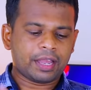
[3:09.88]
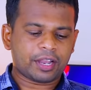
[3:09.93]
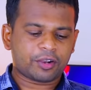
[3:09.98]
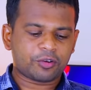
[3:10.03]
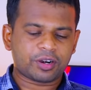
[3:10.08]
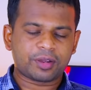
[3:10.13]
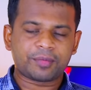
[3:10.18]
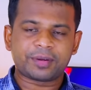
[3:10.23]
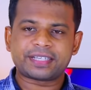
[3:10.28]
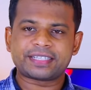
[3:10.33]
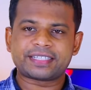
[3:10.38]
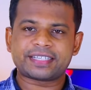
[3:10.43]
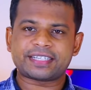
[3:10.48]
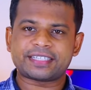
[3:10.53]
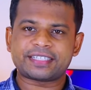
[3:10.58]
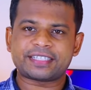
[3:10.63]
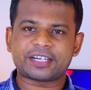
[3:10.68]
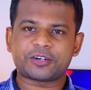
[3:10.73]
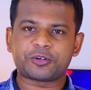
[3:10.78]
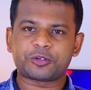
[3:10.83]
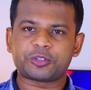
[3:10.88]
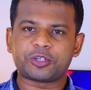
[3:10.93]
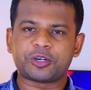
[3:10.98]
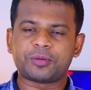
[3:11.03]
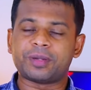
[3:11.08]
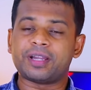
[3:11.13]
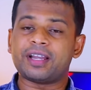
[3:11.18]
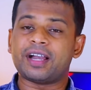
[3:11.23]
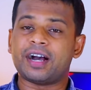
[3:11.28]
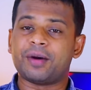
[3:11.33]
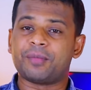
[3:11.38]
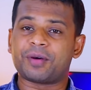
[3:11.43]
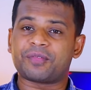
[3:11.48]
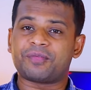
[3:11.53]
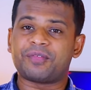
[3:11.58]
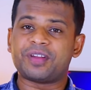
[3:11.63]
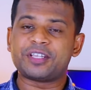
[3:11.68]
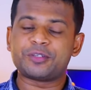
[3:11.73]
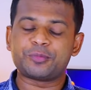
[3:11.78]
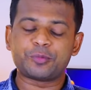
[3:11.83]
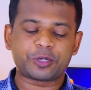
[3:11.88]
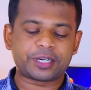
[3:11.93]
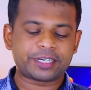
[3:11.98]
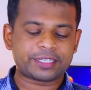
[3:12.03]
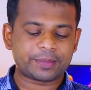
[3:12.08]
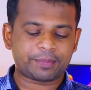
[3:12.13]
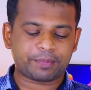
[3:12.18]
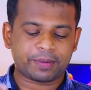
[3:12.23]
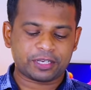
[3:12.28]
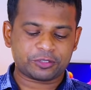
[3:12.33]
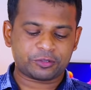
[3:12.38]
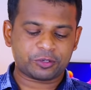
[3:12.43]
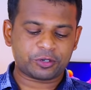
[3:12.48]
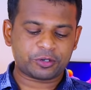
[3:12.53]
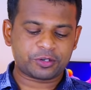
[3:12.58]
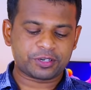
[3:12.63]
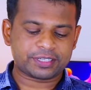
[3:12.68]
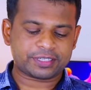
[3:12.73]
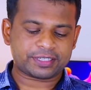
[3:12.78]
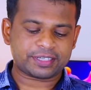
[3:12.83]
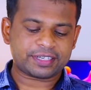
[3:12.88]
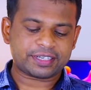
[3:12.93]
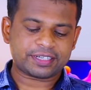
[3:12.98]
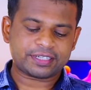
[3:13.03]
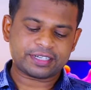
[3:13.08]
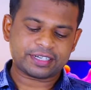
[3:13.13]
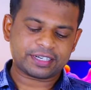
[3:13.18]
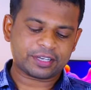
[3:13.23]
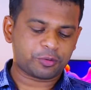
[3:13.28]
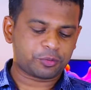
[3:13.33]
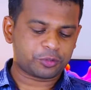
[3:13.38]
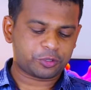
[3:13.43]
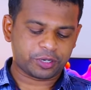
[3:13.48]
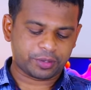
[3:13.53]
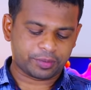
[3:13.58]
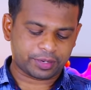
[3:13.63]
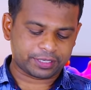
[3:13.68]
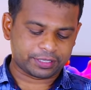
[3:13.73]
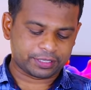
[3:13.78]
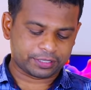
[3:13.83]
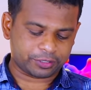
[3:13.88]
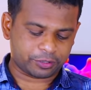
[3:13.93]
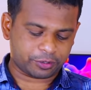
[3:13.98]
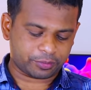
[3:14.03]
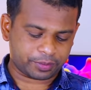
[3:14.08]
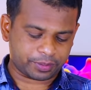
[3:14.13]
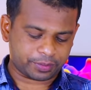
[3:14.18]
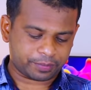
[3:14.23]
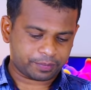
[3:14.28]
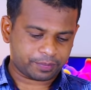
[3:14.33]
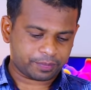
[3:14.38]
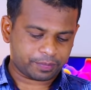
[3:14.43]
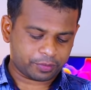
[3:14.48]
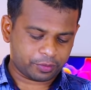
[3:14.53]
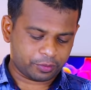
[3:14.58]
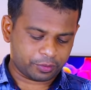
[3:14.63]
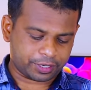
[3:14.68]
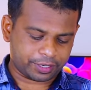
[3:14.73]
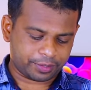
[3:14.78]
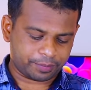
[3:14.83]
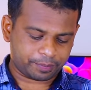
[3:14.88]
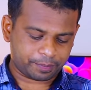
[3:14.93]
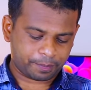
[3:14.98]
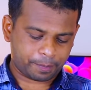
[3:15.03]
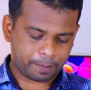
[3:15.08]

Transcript: এখন আমাকে যে কাজটা করতে হবে আমার ফেসবুকের যে পাসওয়ার্ড রয়েছে সেটা অবশ্যই আমাকে দিতে হবে ওকে